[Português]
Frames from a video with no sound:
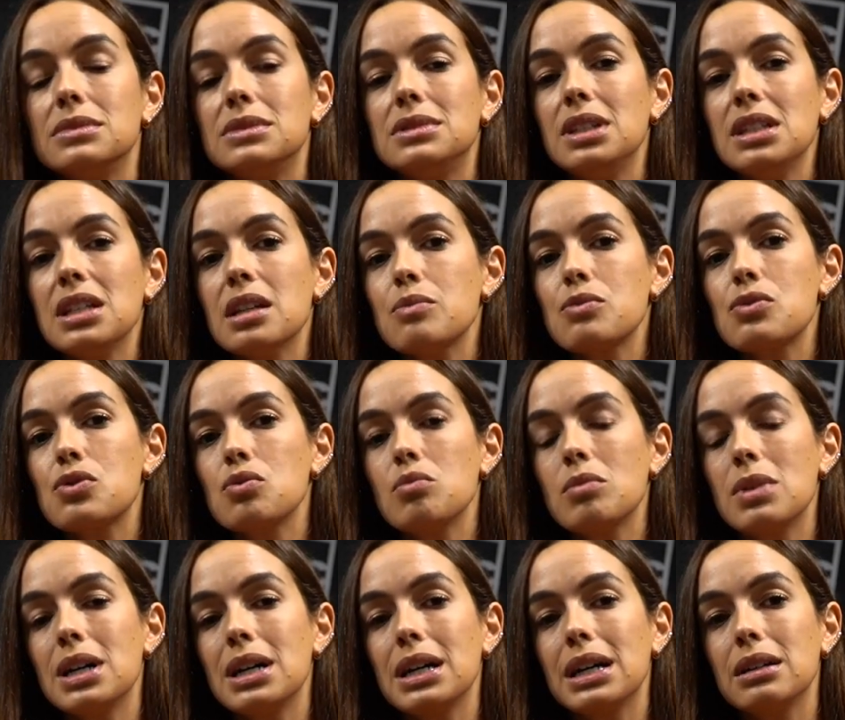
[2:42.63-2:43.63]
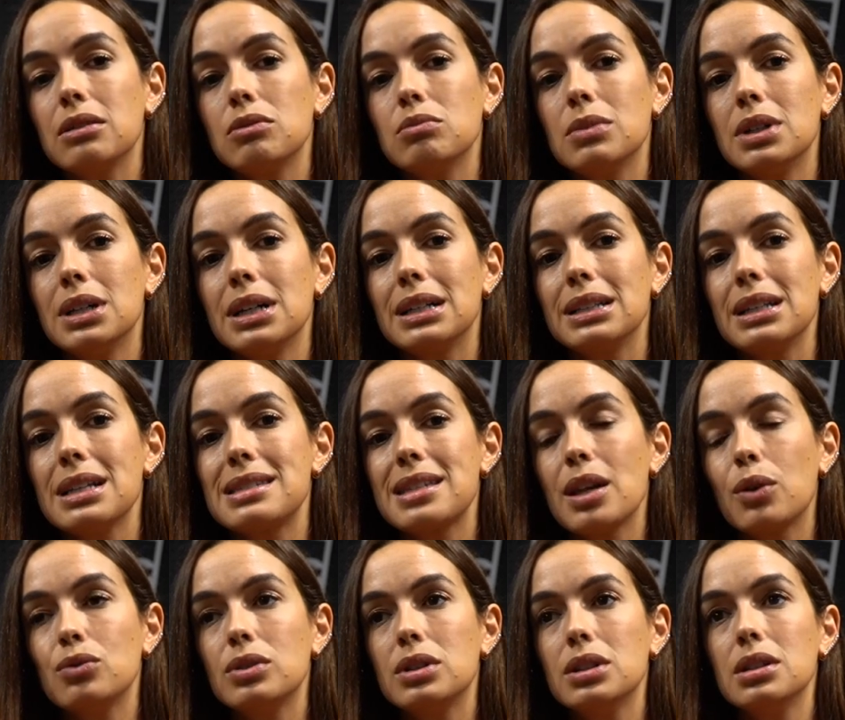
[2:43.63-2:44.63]
tínhamos uma, uma
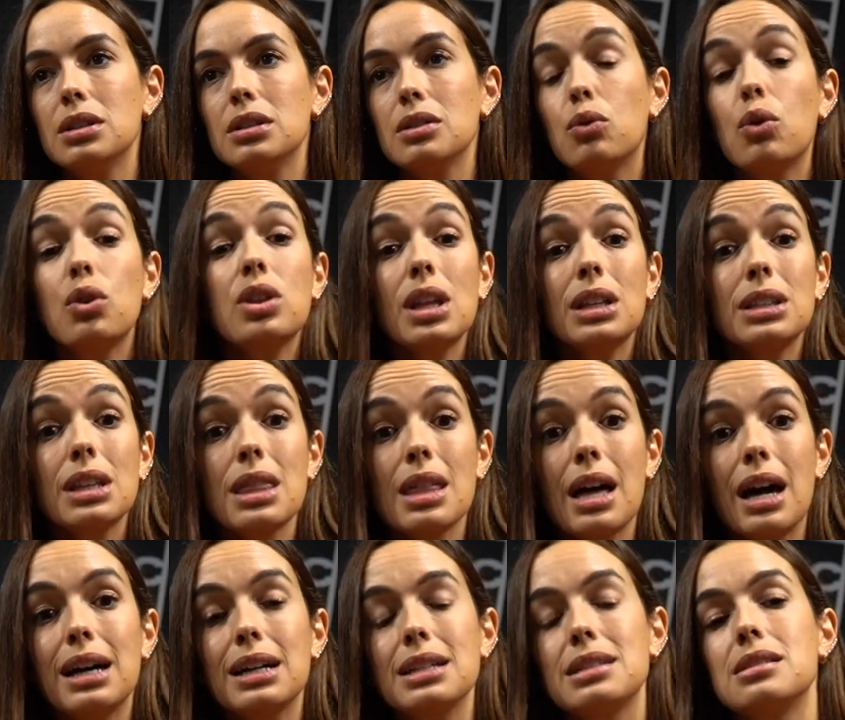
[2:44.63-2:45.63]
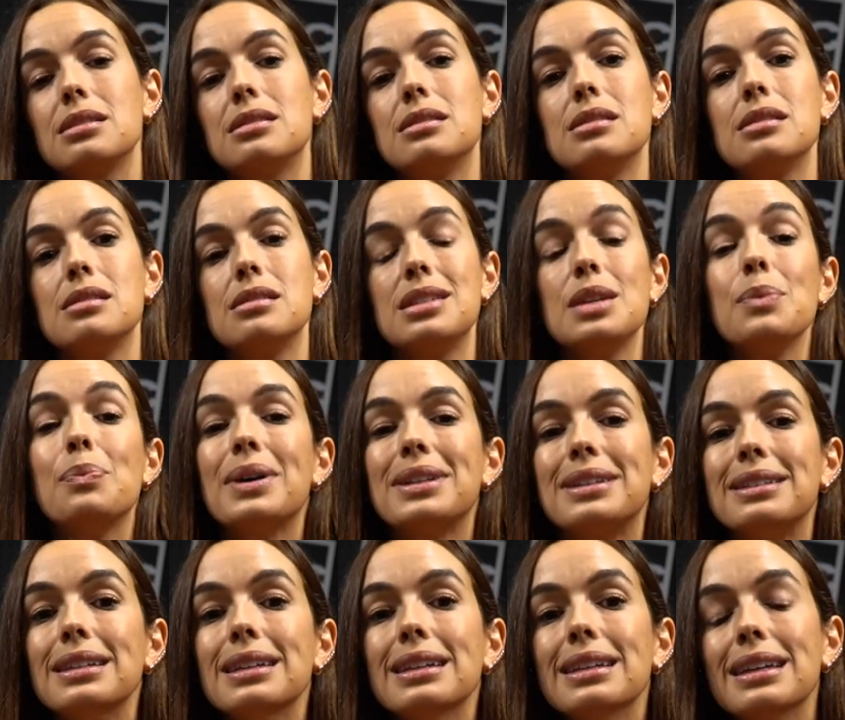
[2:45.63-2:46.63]
relação de cordialidade, de
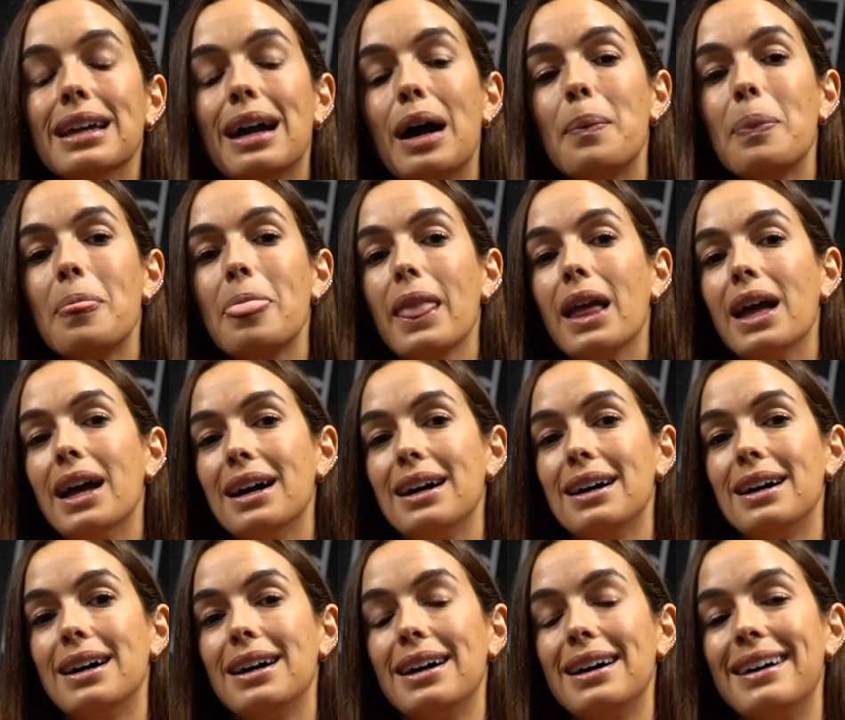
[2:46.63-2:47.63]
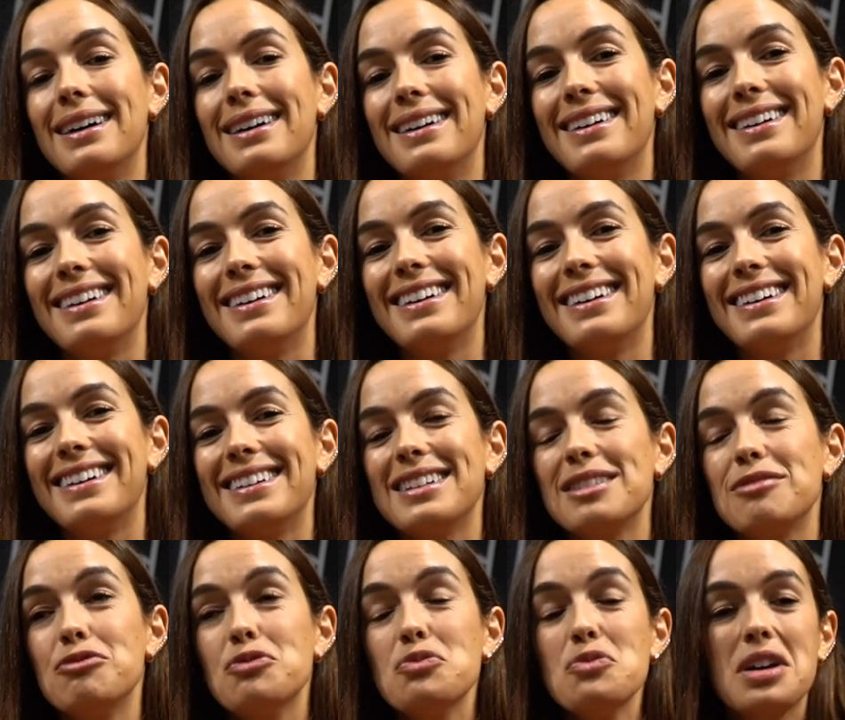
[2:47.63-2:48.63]
simpatia.
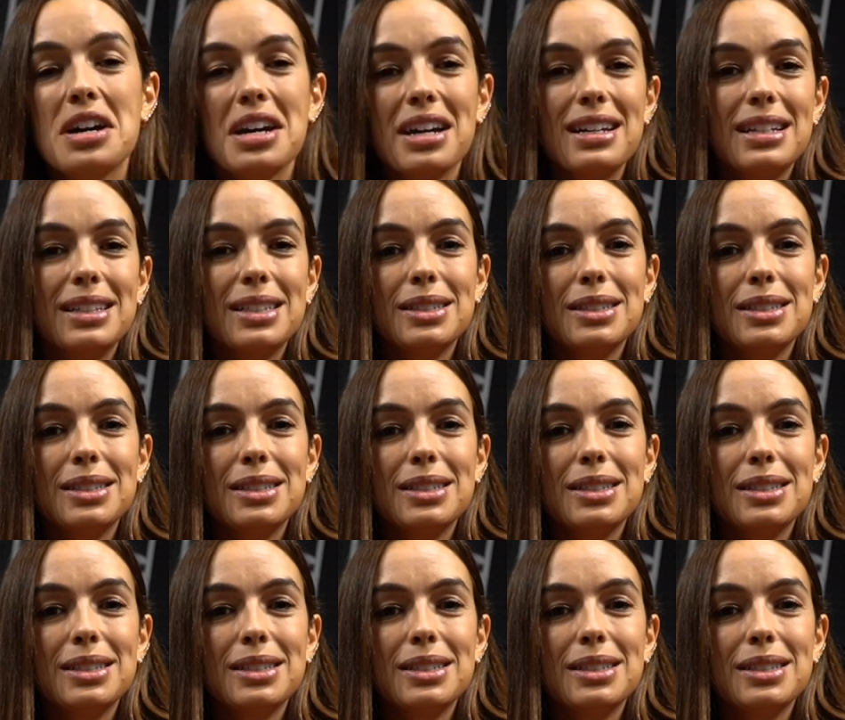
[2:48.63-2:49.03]
Uh, nunca